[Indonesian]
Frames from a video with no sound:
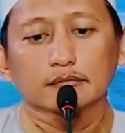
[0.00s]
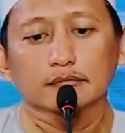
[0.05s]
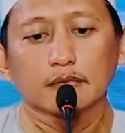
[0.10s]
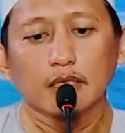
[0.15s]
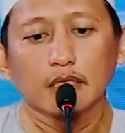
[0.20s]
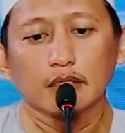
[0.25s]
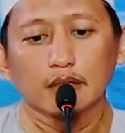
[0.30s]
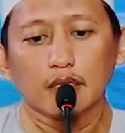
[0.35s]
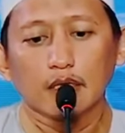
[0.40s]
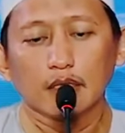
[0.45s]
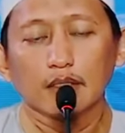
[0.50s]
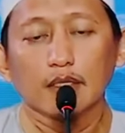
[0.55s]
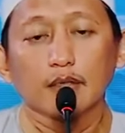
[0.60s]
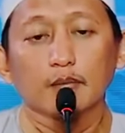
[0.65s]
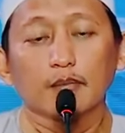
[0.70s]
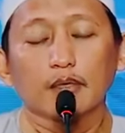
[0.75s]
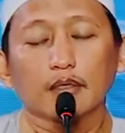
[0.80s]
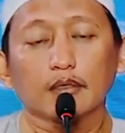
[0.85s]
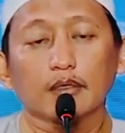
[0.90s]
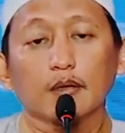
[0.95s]
Di antaranya
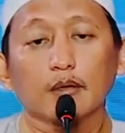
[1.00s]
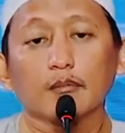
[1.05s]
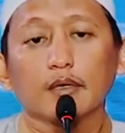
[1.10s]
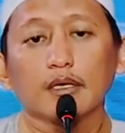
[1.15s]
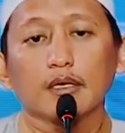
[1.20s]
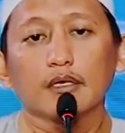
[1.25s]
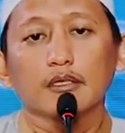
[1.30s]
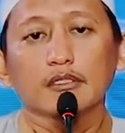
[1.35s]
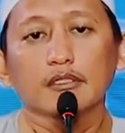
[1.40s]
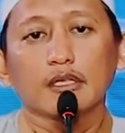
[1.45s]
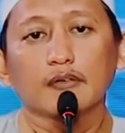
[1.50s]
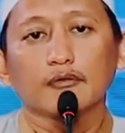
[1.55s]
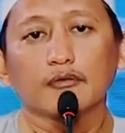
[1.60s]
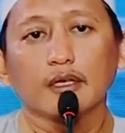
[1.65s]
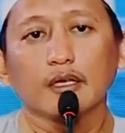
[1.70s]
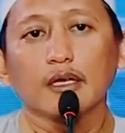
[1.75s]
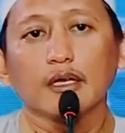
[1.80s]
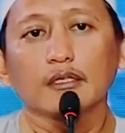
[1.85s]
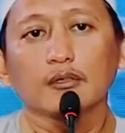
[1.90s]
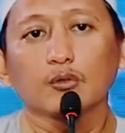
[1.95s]
yang pertama
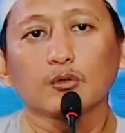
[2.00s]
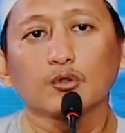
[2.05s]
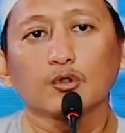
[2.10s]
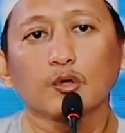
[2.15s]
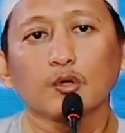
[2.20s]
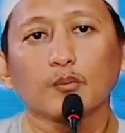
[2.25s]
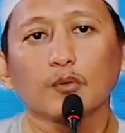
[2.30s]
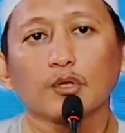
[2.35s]
syafaat untuk